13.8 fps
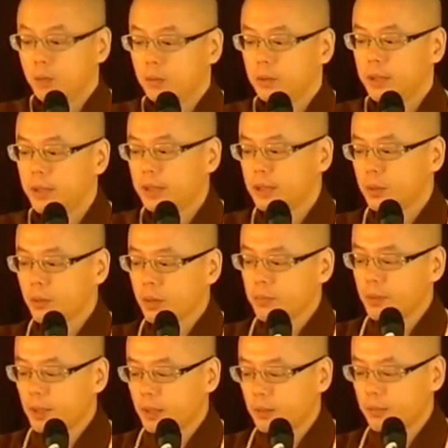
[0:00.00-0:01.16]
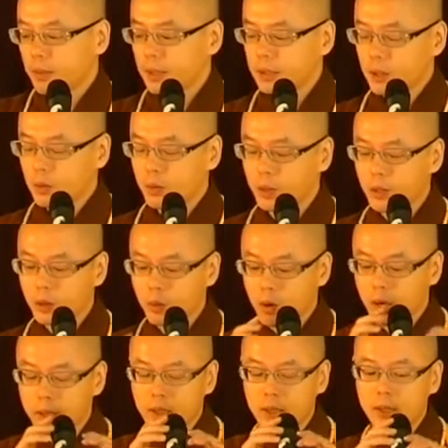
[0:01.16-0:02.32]
古钱行愿品被称为《
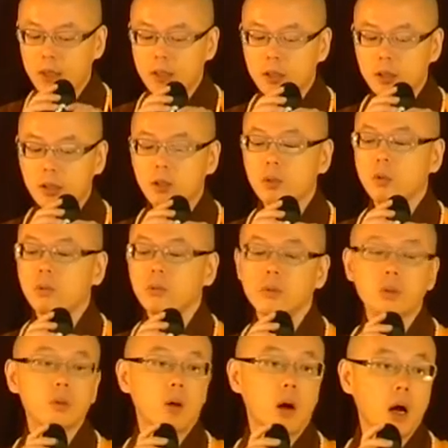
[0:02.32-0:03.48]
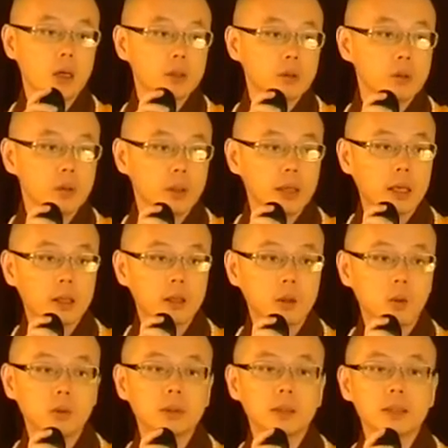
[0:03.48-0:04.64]
华严经》经中之王，所以它的
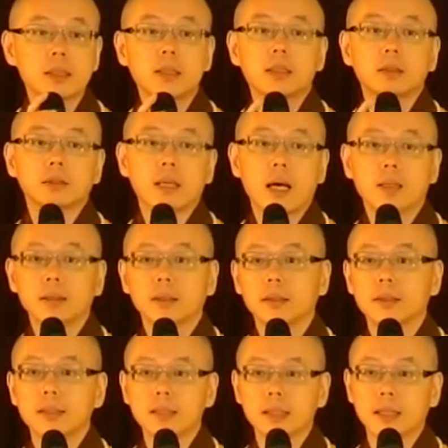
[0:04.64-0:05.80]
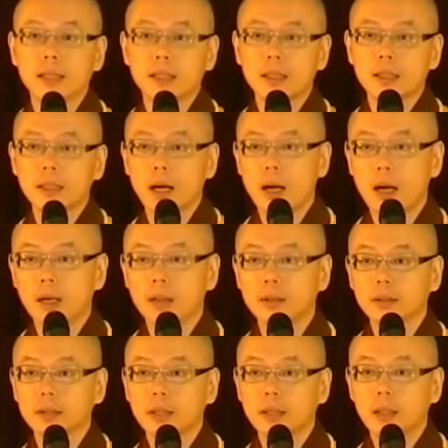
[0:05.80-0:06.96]
功德是很大的。请合掌，
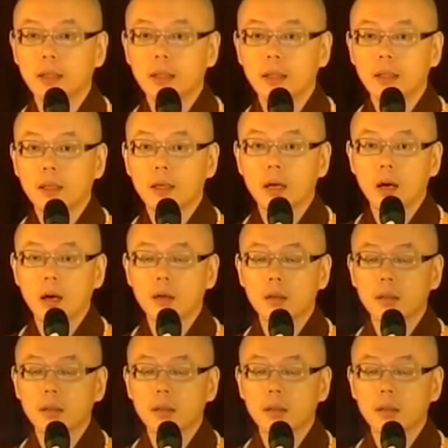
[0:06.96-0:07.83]
好，